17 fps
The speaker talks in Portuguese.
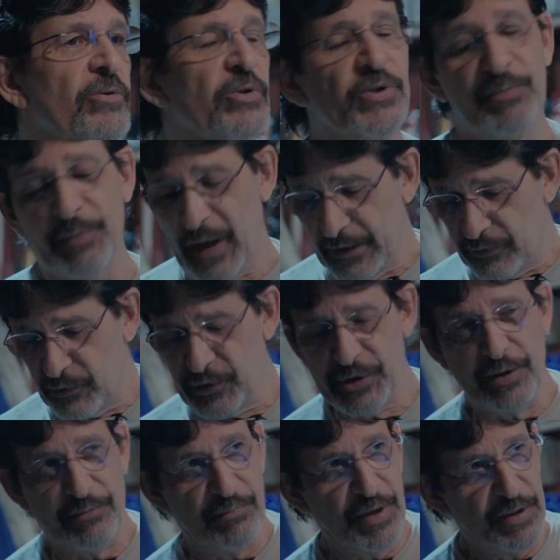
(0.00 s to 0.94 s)
os médicos
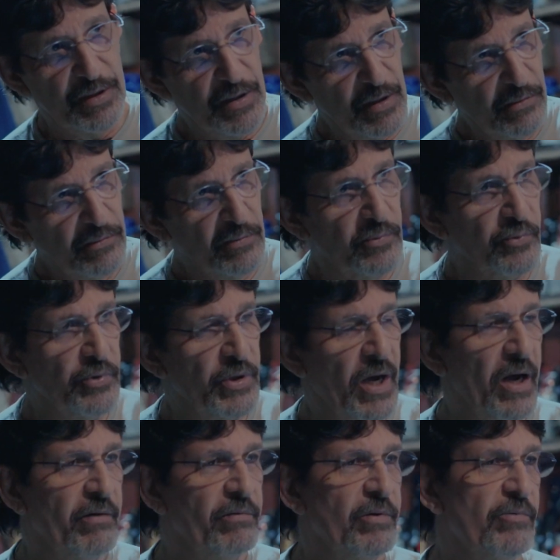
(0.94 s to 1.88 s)
também não
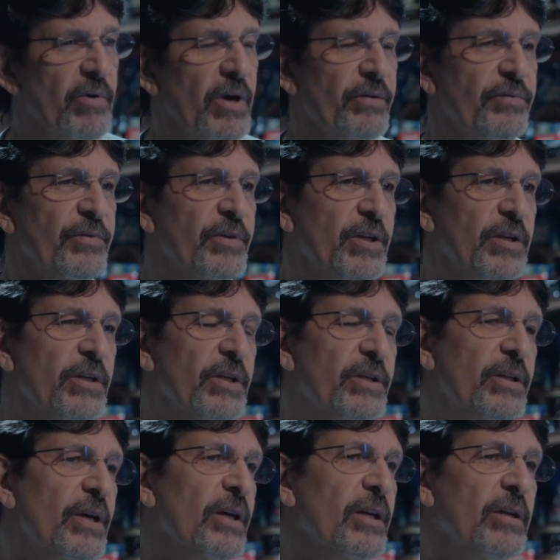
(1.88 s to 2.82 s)
curavam a ferida
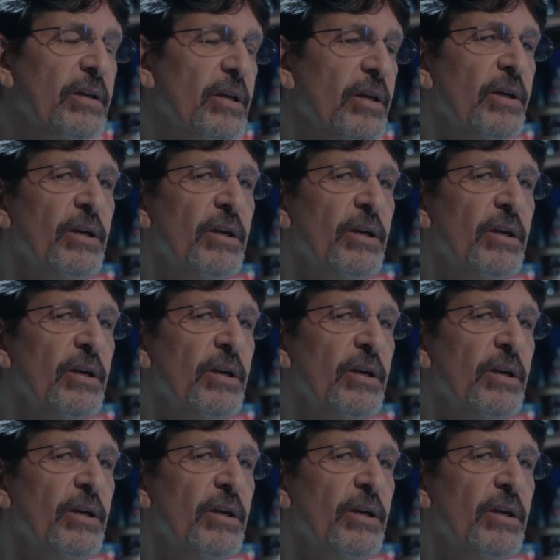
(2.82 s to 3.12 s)
dele